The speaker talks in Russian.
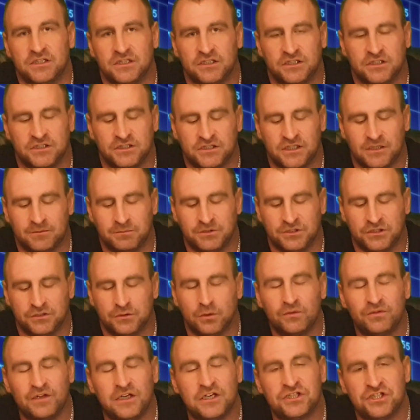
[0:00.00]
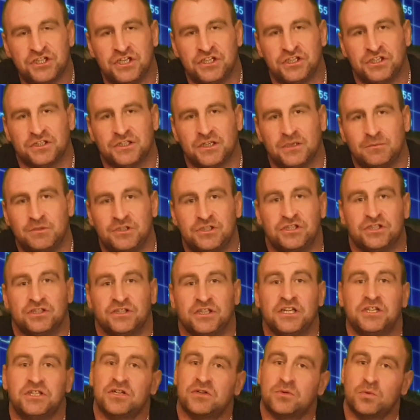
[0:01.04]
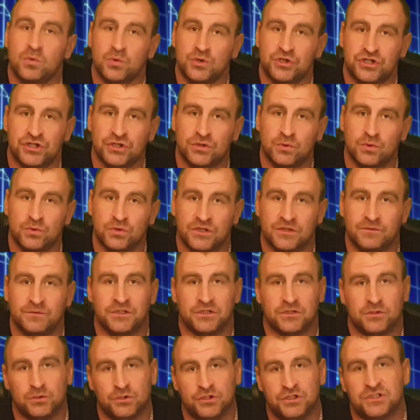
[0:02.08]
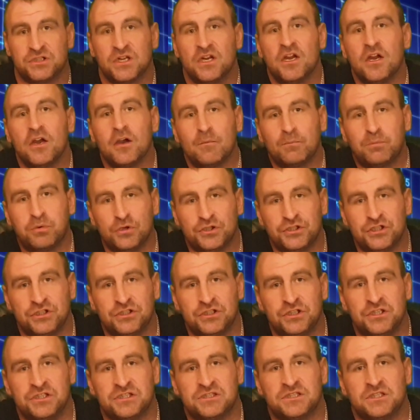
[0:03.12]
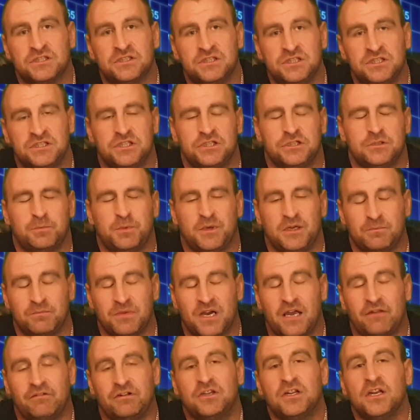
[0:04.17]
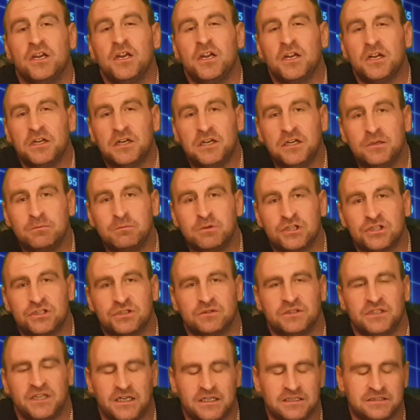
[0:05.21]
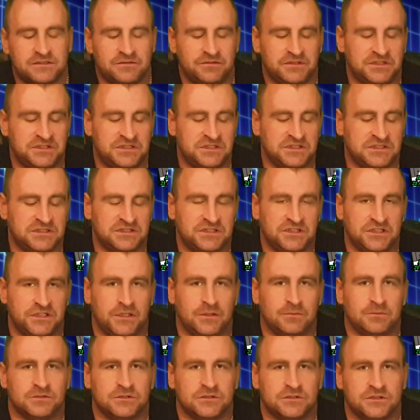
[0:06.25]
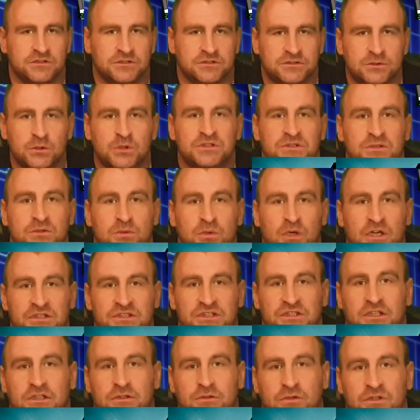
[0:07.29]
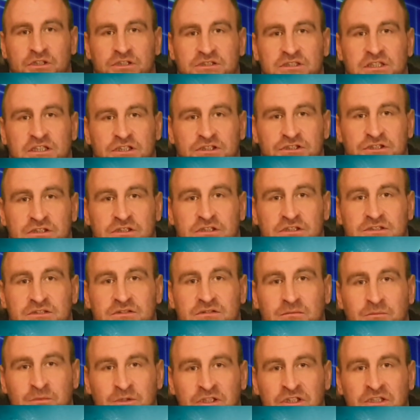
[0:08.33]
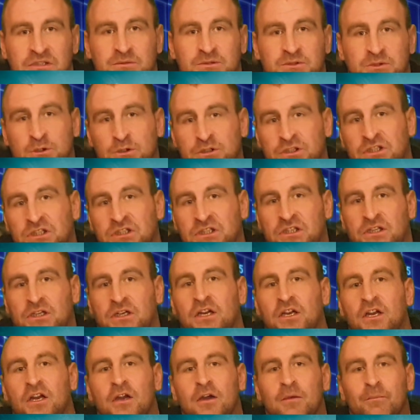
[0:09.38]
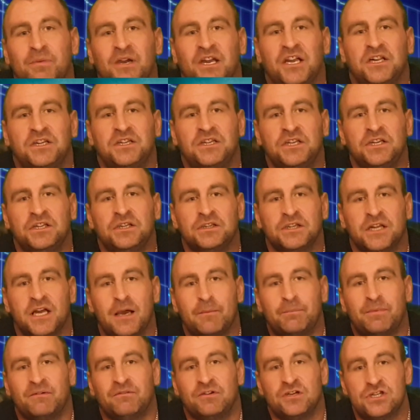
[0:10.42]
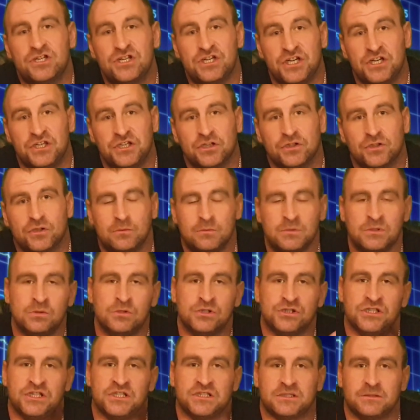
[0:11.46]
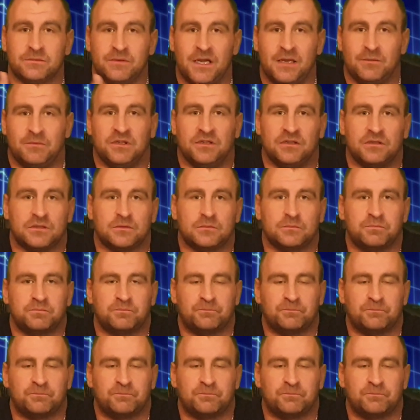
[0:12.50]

э, добы, увеличение добычи на текущих уровнях, то есть по 400 тысяч прибавить, либо же да, в связи с, тем, э, с той ситуацией, которая сложилась в мире, все-таки пойти на повышение. Но мы уже с вами